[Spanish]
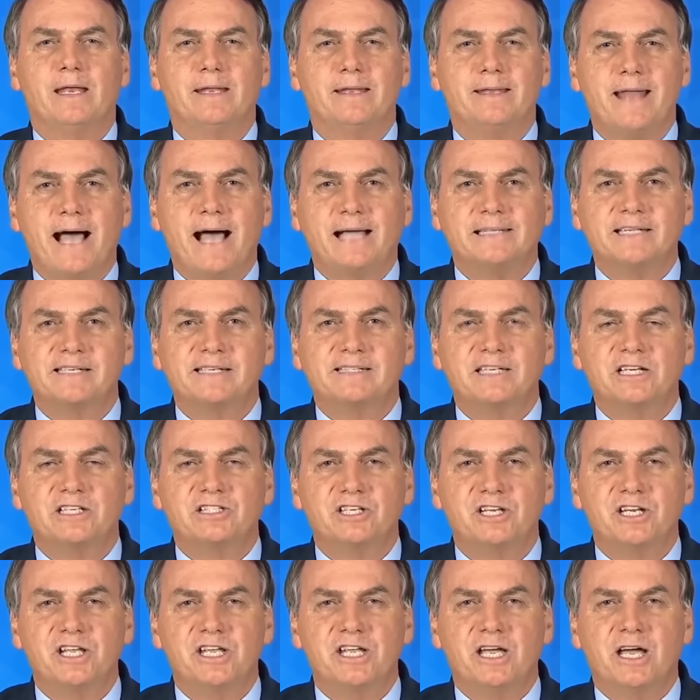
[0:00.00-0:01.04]
Nada
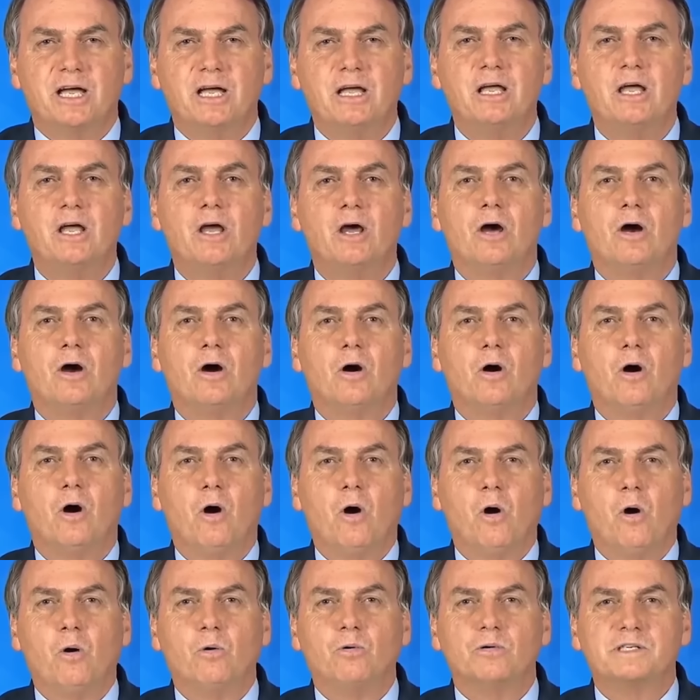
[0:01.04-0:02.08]
sentiria
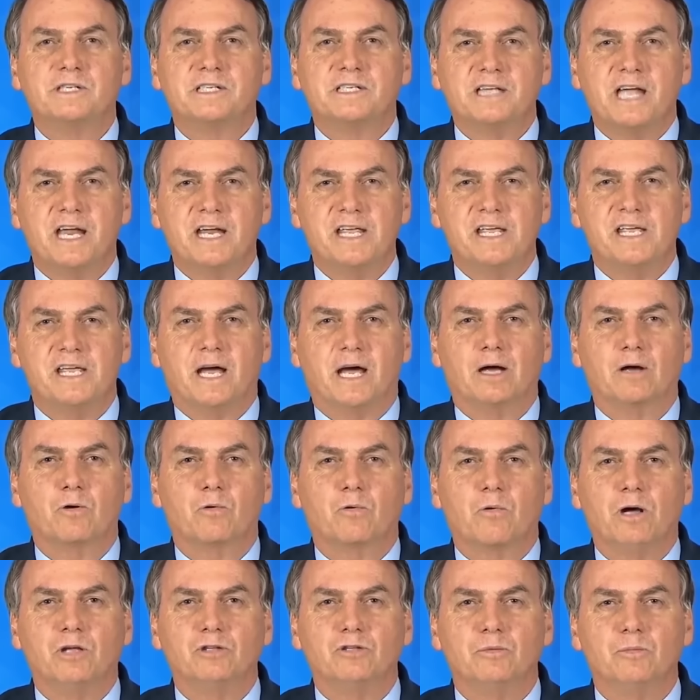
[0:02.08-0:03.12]
ou seria,
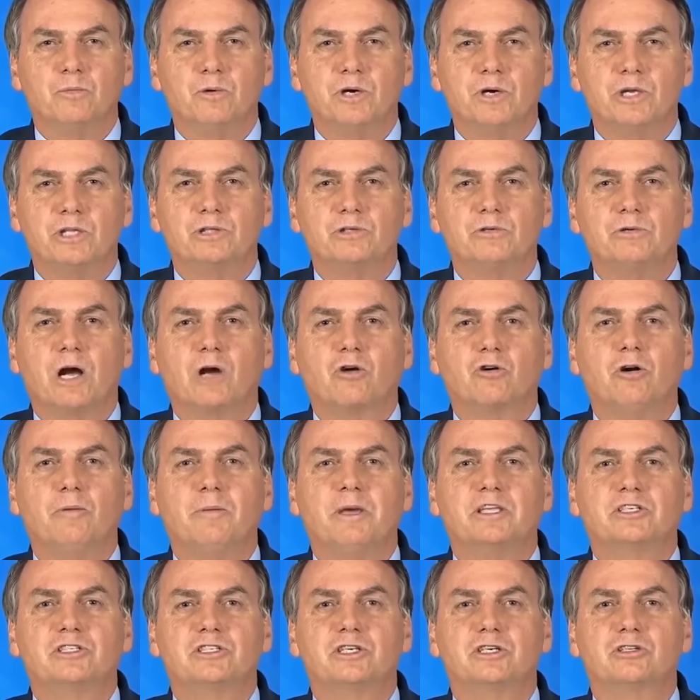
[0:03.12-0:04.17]
quando muito,
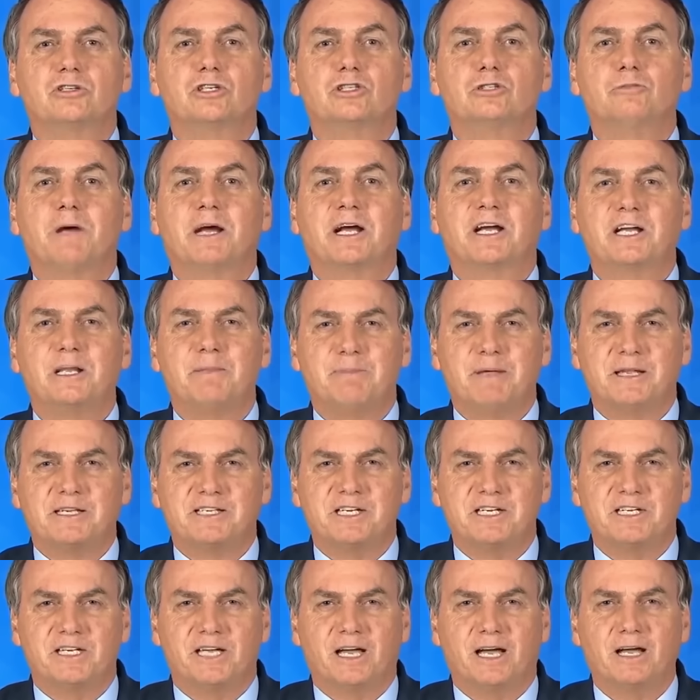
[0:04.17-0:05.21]
acometido de uma
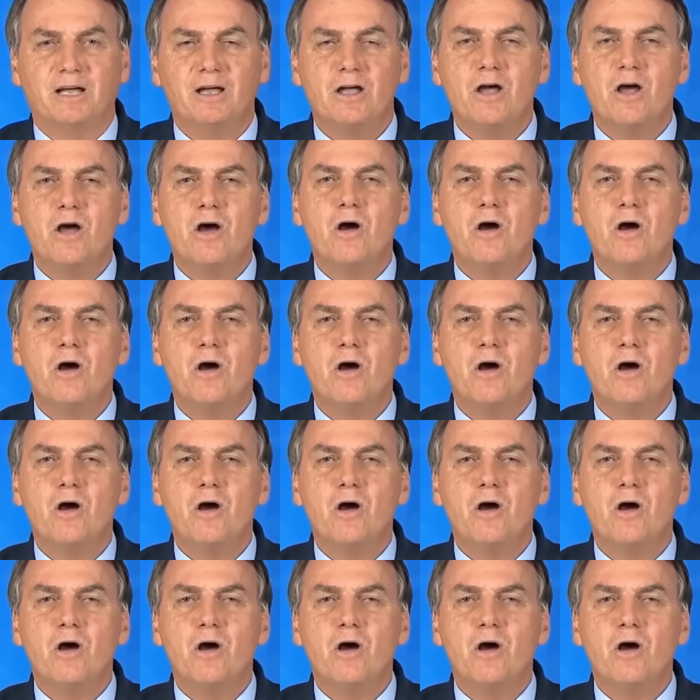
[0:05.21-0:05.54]
gripezinha